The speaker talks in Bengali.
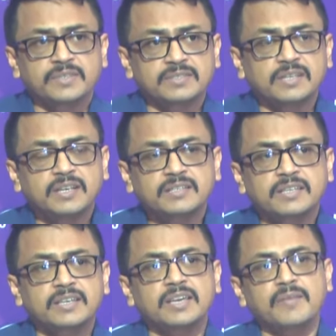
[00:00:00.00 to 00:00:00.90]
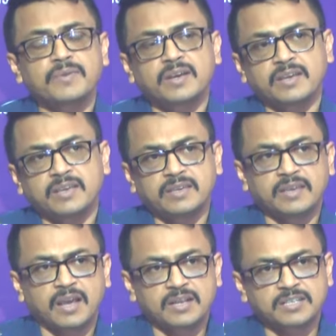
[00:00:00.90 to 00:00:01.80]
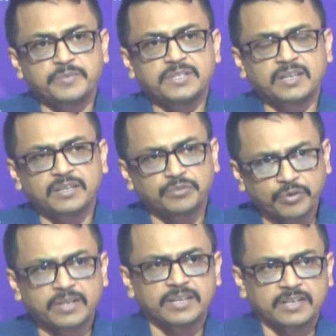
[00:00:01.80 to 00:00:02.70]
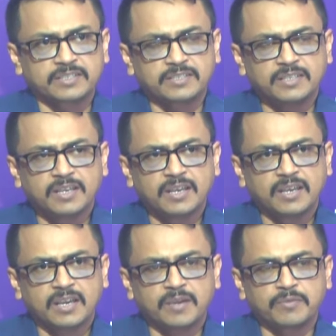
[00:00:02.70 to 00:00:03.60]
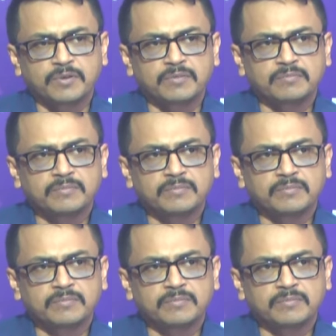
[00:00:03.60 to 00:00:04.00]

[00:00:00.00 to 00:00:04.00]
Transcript: সিলেট থেকে আমরা এই আসামিটাকে ধরে নিয়ে আসছি এবং